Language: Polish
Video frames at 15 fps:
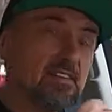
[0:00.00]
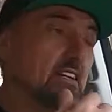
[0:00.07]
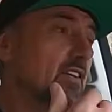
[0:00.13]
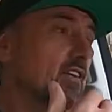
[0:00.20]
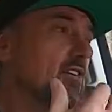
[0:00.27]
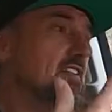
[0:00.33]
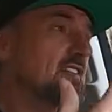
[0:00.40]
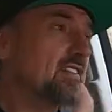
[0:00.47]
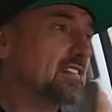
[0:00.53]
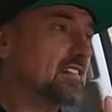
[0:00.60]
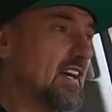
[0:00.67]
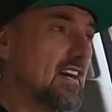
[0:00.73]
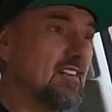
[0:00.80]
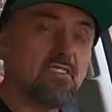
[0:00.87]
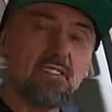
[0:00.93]

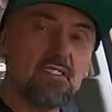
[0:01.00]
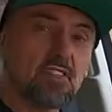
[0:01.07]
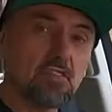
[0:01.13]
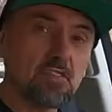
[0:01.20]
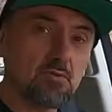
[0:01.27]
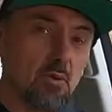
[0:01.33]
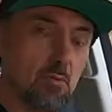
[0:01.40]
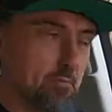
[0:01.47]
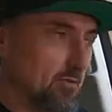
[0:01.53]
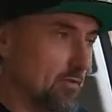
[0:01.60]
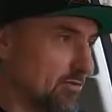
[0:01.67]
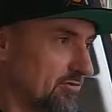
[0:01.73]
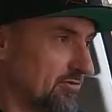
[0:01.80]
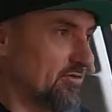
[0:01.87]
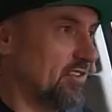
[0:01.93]
rozstawy tych
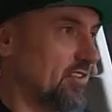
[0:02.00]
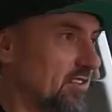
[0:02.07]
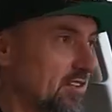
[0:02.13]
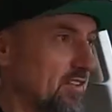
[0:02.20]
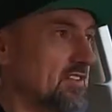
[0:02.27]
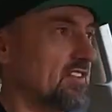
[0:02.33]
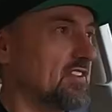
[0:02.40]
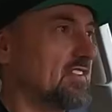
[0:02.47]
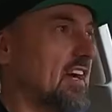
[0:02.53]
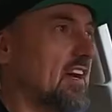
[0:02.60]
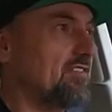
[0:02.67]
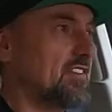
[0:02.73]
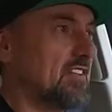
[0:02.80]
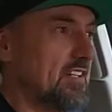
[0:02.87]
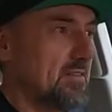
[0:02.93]
słupków
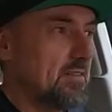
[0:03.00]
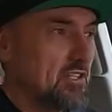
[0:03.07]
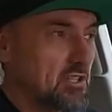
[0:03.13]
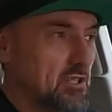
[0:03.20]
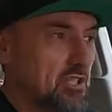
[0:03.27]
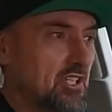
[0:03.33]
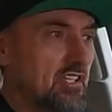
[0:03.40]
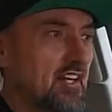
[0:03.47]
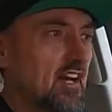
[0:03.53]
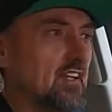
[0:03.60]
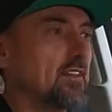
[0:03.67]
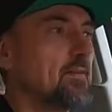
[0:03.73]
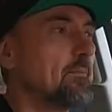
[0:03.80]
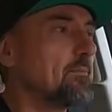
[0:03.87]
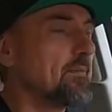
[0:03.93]
rozstawy
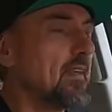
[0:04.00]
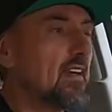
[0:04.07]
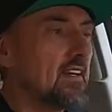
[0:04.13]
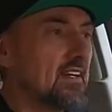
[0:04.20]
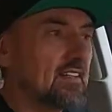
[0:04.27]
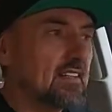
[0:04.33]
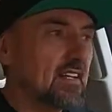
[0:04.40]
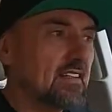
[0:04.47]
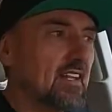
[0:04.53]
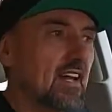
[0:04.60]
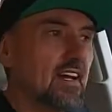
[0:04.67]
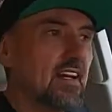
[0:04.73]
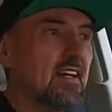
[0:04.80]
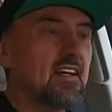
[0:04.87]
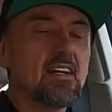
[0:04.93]
szykan i tak
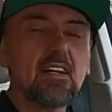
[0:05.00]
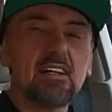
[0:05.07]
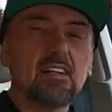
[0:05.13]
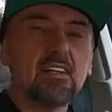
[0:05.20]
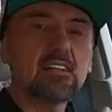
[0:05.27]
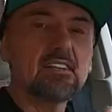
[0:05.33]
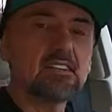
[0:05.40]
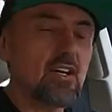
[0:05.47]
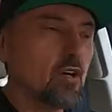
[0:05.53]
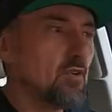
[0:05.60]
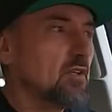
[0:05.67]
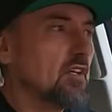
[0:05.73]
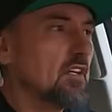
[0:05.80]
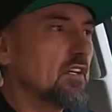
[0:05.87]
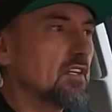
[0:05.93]
dalej
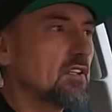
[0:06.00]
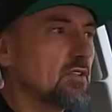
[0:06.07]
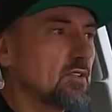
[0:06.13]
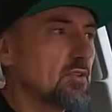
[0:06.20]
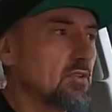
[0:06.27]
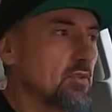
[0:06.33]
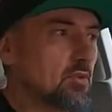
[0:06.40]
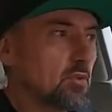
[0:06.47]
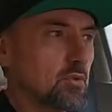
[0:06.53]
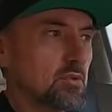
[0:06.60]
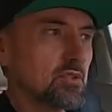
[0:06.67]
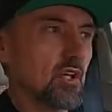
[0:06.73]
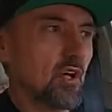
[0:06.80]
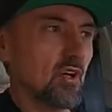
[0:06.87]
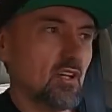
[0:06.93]
są
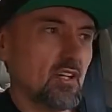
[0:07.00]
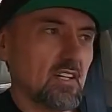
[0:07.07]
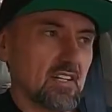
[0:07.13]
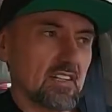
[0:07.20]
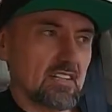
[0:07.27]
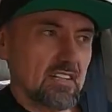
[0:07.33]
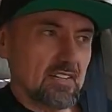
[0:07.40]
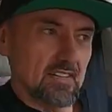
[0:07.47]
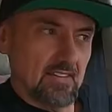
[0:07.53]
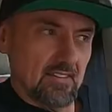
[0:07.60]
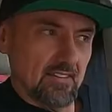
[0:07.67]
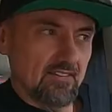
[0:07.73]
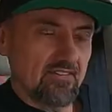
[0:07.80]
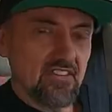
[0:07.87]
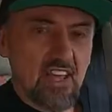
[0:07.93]
dużo
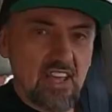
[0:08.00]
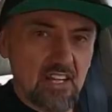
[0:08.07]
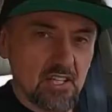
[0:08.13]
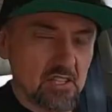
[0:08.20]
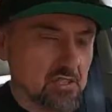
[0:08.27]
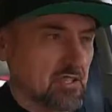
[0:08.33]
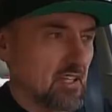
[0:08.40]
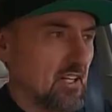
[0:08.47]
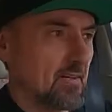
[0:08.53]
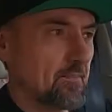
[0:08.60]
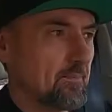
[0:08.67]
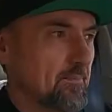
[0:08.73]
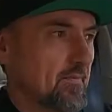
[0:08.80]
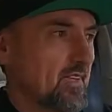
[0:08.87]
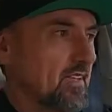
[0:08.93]
większe
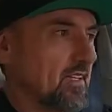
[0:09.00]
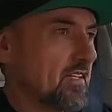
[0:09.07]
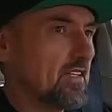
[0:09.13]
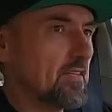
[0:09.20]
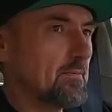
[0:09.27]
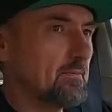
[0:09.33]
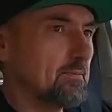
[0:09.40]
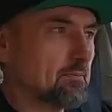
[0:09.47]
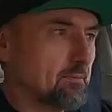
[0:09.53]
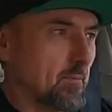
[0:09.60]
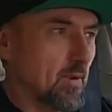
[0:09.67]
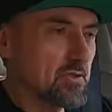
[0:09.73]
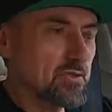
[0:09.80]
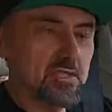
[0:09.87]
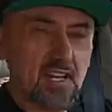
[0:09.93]
i
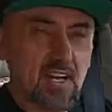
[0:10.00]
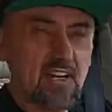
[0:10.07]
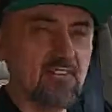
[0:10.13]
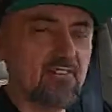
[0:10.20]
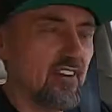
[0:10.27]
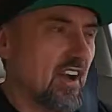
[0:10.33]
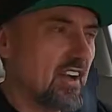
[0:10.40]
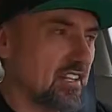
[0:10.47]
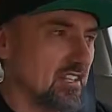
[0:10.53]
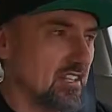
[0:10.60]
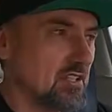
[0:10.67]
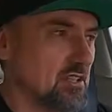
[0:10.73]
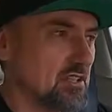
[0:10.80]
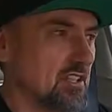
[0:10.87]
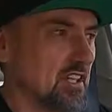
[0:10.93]
można
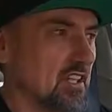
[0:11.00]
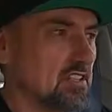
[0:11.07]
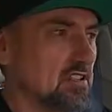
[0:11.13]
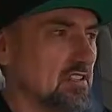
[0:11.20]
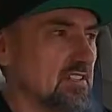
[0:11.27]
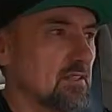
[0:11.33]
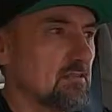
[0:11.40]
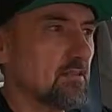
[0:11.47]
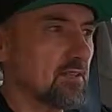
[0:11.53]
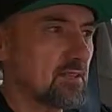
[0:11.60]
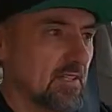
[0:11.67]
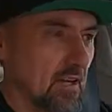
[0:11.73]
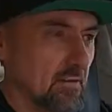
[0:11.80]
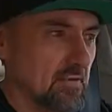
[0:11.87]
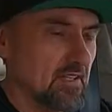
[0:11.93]
fajnie ścigać się
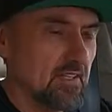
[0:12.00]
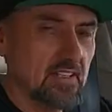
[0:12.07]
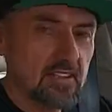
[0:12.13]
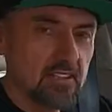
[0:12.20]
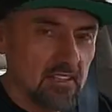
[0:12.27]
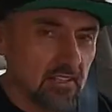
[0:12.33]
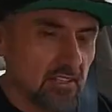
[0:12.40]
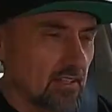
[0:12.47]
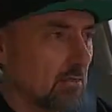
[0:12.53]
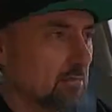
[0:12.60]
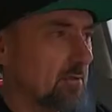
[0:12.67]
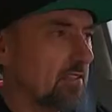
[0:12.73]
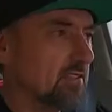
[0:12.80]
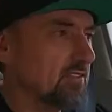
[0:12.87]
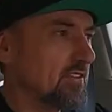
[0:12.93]
samochodami
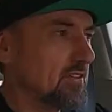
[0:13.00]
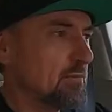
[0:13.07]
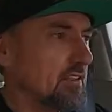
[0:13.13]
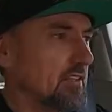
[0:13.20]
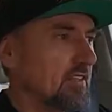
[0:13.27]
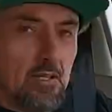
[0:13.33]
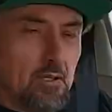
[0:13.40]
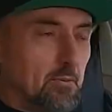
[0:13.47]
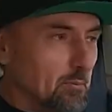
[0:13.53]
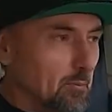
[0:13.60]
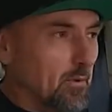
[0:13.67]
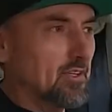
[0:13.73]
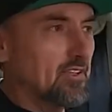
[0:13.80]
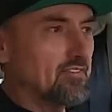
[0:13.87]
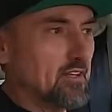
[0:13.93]
tylno-napędowymi.
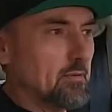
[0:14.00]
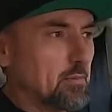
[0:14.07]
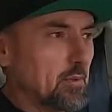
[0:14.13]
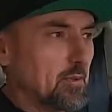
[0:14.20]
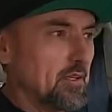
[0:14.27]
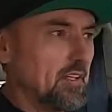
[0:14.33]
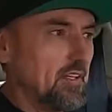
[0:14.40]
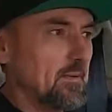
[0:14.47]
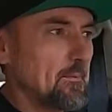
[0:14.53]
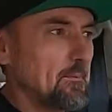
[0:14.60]
Mój wybór